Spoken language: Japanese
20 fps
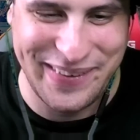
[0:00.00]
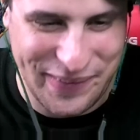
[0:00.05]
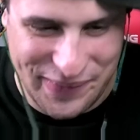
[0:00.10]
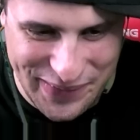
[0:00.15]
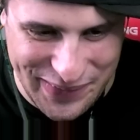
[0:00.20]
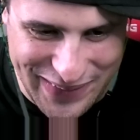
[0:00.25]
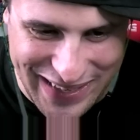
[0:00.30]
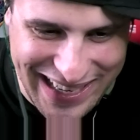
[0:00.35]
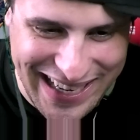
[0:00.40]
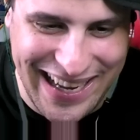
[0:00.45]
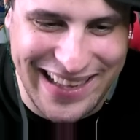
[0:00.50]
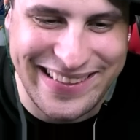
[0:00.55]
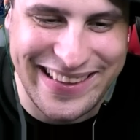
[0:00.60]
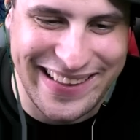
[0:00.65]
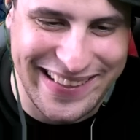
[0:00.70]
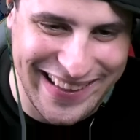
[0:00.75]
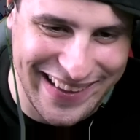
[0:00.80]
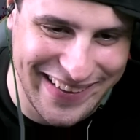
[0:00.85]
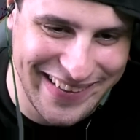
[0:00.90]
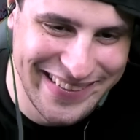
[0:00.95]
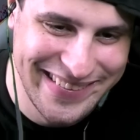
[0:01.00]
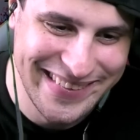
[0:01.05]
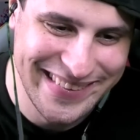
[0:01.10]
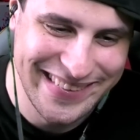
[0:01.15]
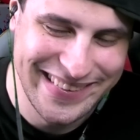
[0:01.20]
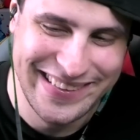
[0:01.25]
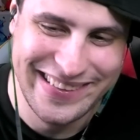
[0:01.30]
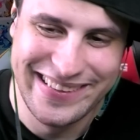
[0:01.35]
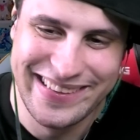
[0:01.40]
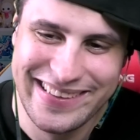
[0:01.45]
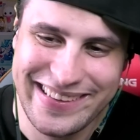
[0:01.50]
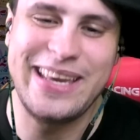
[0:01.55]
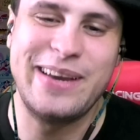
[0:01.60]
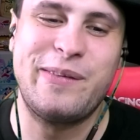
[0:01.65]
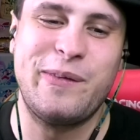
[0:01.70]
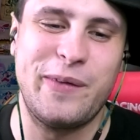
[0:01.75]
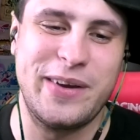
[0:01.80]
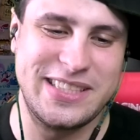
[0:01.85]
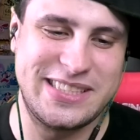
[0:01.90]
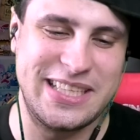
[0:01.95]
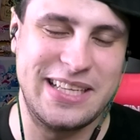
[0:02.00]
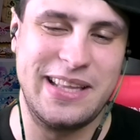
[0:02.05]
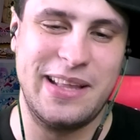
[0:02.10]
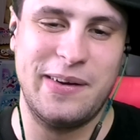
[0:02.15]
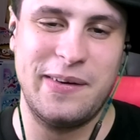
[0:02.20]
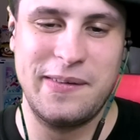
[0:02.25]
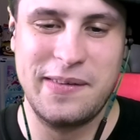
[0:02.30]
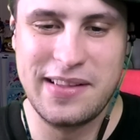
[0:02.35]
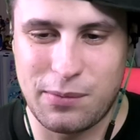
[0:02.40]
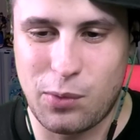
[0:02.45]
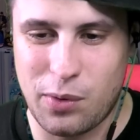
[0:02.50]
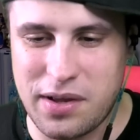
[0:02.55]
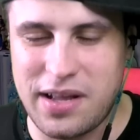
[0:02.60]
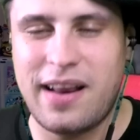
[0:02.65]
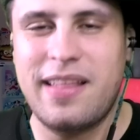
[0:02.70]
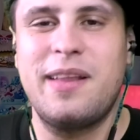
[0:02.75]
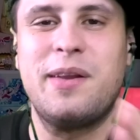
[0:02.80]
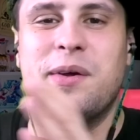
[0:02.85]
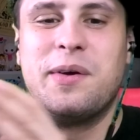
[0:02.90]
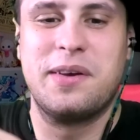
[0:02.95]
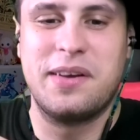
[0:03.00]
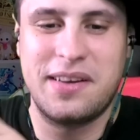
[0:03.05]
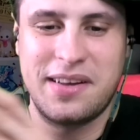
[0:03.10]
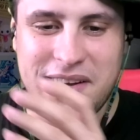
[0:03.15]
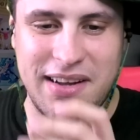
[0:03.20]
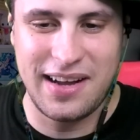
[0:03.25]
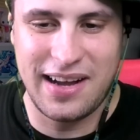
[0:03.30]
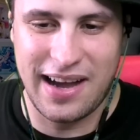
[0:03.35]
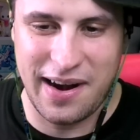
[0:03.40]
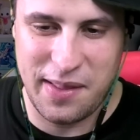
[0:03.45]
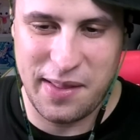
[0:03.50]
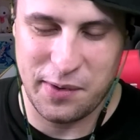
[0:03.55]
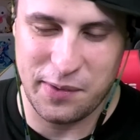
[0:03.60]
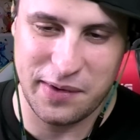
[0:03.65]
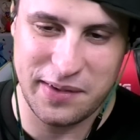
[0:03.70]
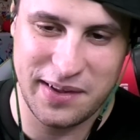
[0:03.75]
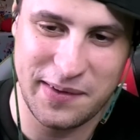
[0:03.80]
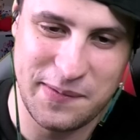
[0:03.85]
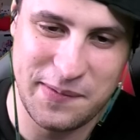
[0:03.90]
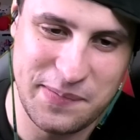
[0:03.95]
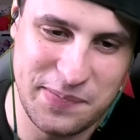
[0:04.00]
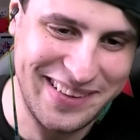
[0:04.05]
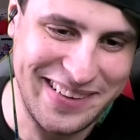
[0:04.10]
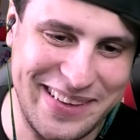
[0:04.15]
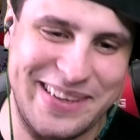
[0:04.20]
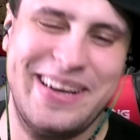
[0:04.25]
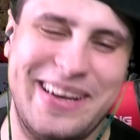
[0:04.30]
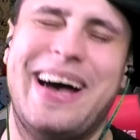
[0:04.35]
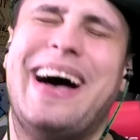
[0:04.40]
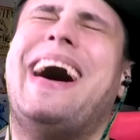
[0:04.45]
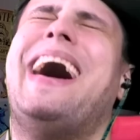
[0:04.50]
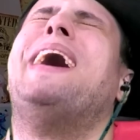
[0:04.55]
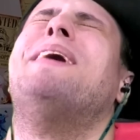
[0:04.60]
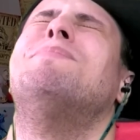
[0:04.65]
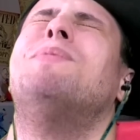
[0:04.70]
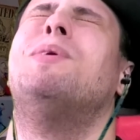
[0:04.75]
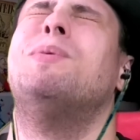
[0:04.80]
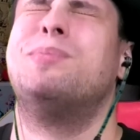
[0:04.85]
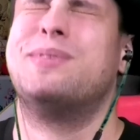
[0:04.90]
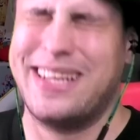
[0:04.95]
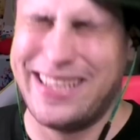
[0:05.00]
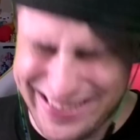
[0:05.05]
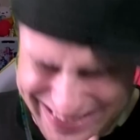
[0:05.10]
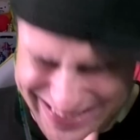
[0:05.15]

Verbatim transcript: てごめんわかんねえんだよ。いい声してんだよ。多分これから出るあれなのかな。ああモブ